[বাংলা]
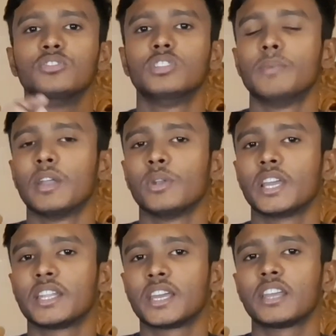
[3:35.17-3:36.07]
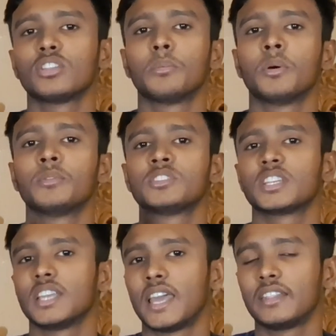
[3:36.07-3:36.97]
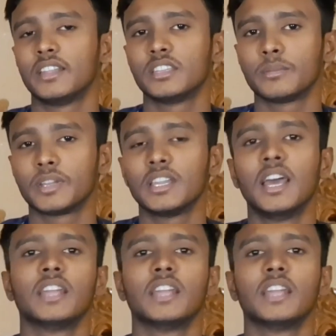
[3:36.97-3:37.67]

যদি ভালো লেগে থাকে তবে অবশ্যই একটা লাইক দিয়ে যাবেন